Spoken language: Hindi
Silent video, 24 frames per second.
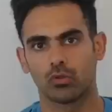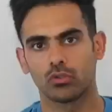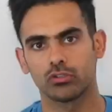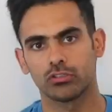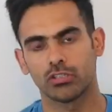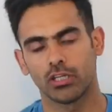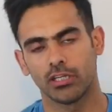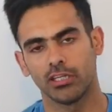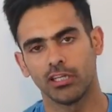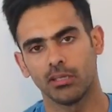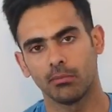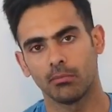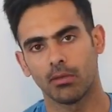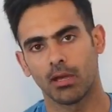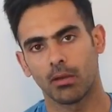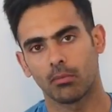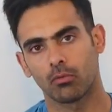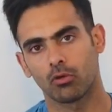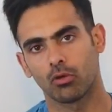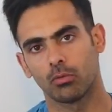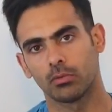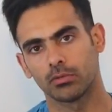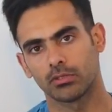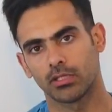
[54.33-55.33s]
तो चलिए मैं
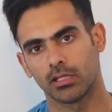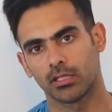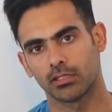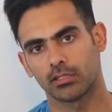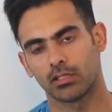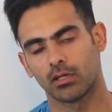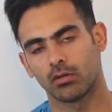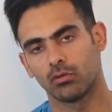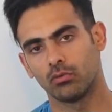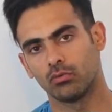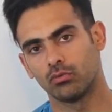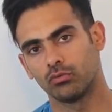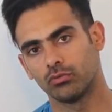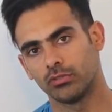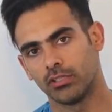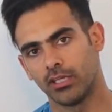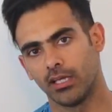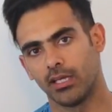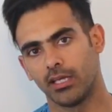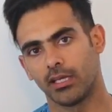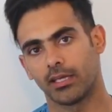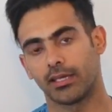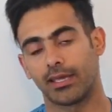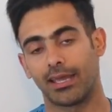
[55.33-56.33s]
आपको बताता हूँ
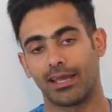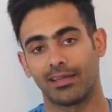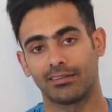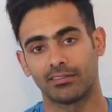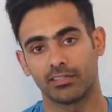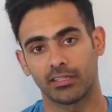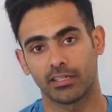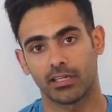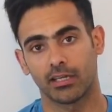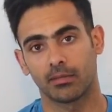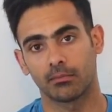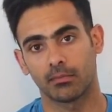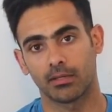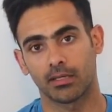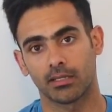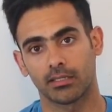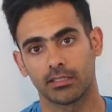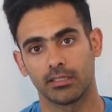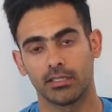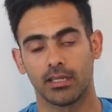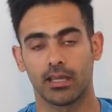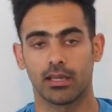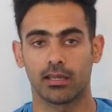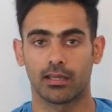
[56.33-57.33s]
ये कैसे काम
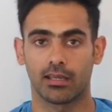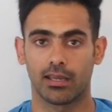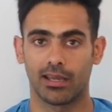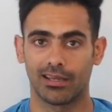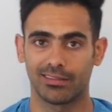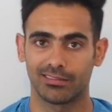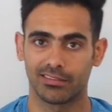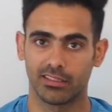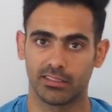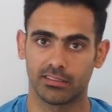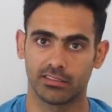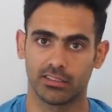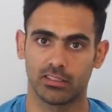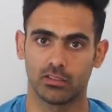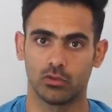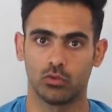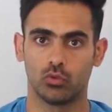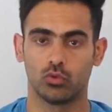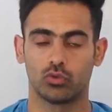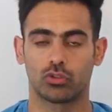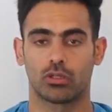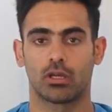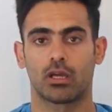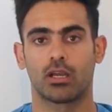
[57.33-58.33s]
करती है कैसे इसे
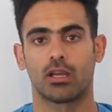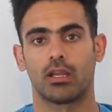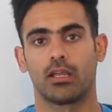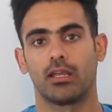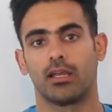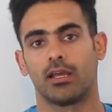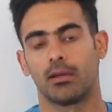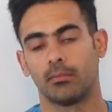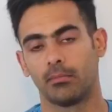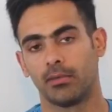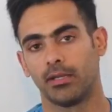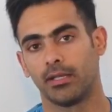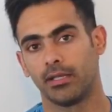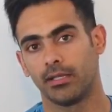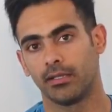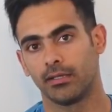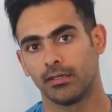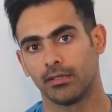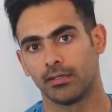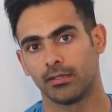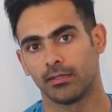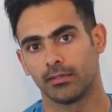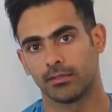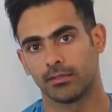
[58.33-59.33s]
यूज़ करना है हमने